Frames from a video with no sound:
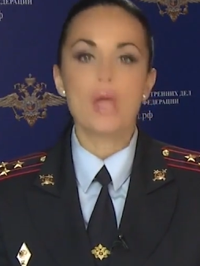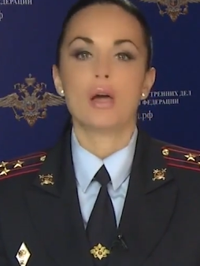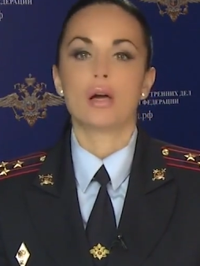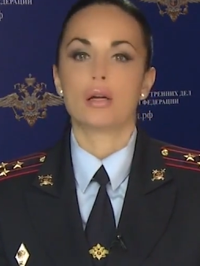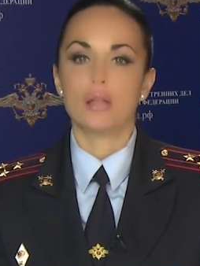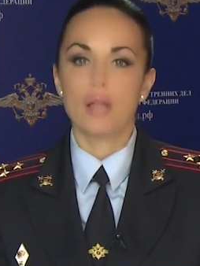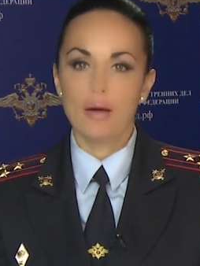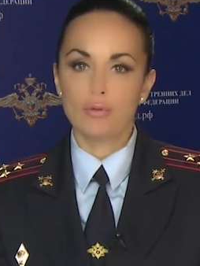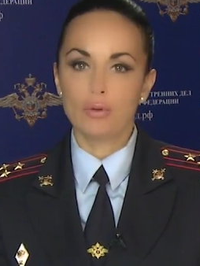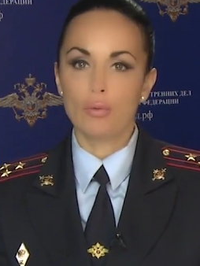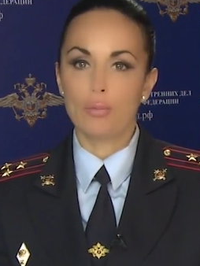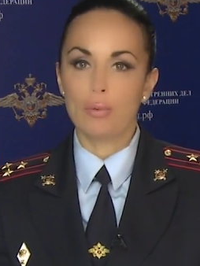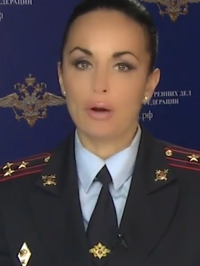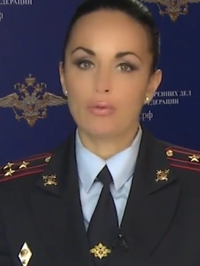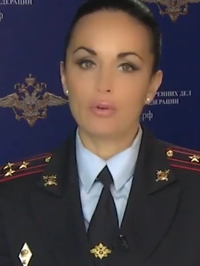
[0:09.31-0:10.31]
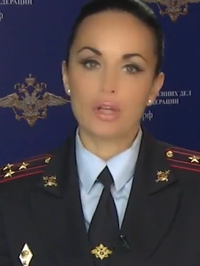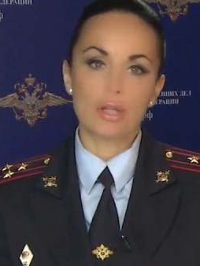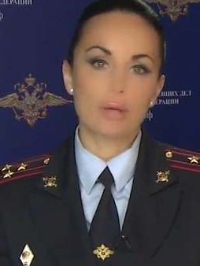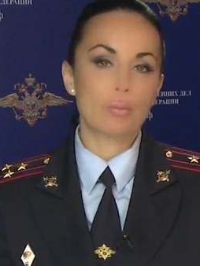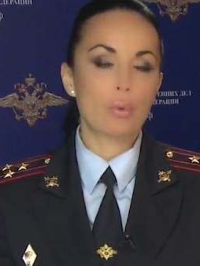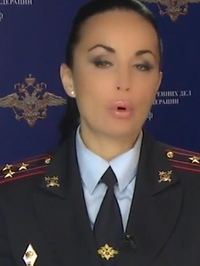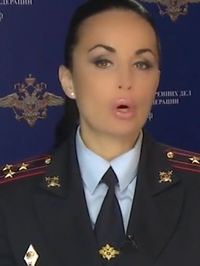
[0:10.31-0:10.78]
Главным
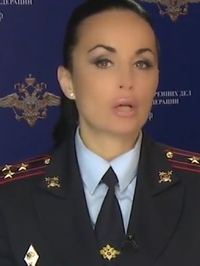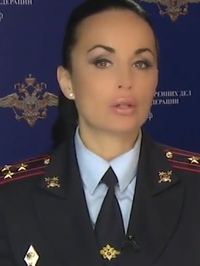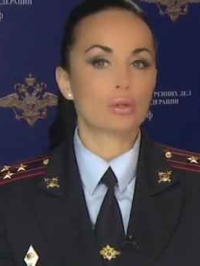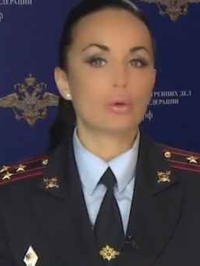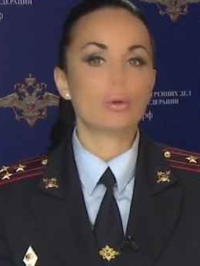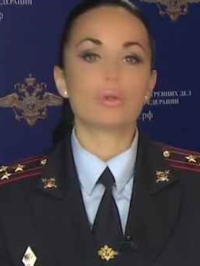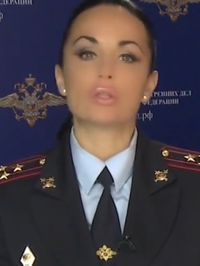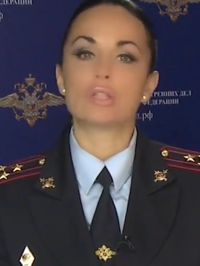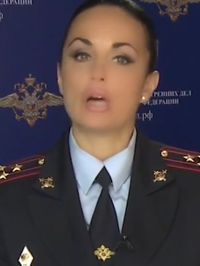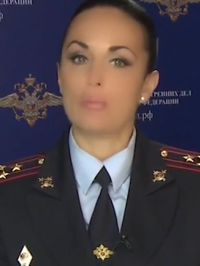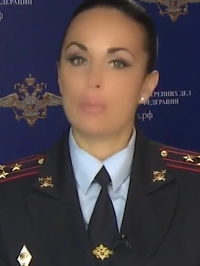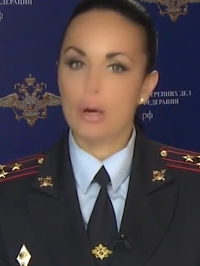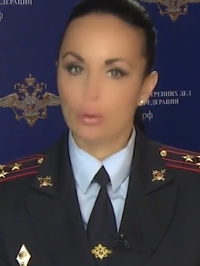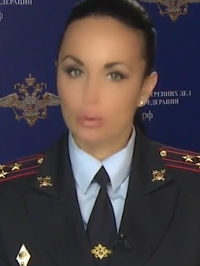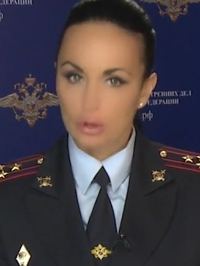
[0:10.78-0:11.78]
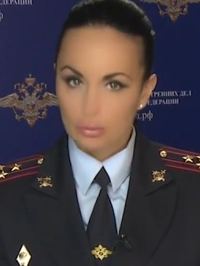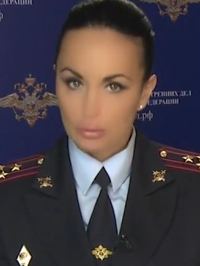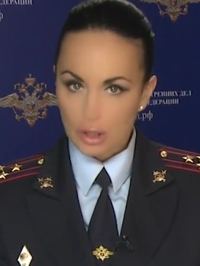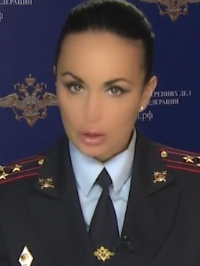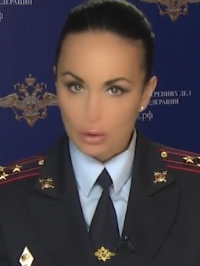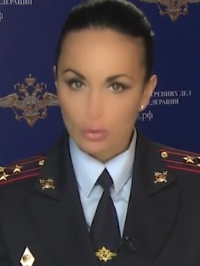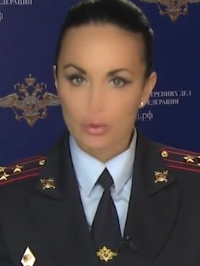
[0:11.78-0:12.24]
управлением по контролю за оборотом
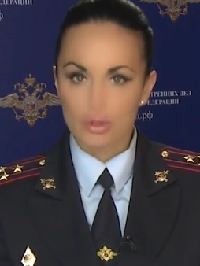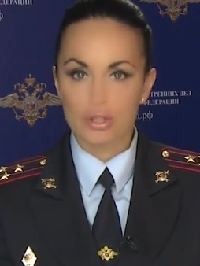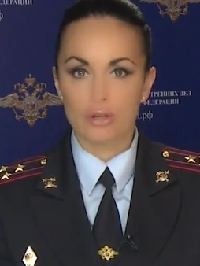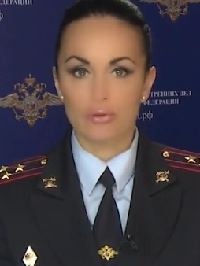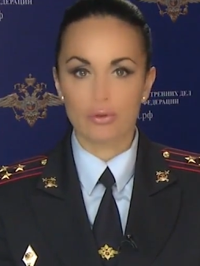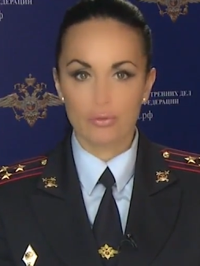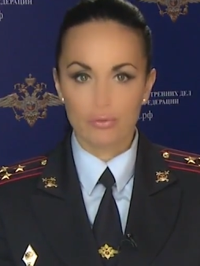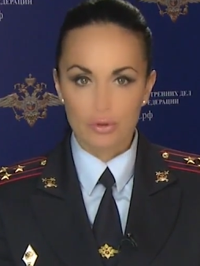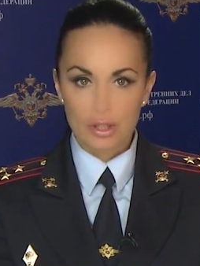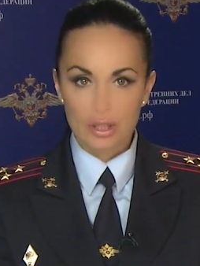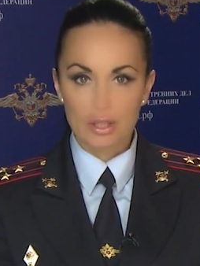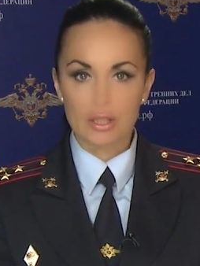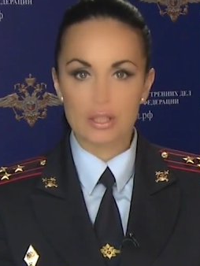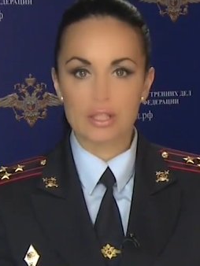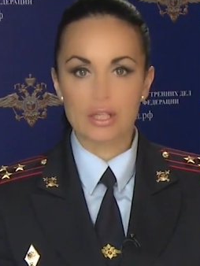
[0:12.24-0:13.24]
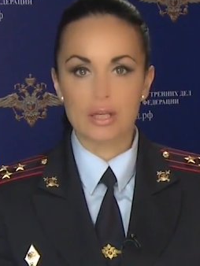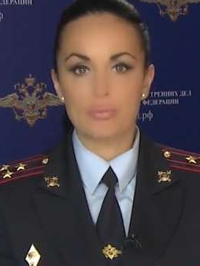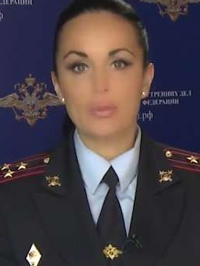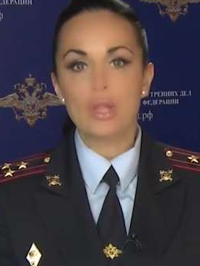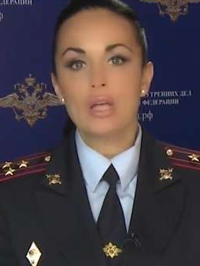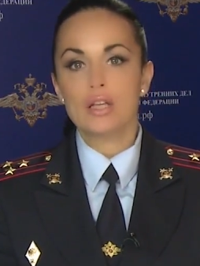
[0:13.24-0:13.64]
наркотиков МВД России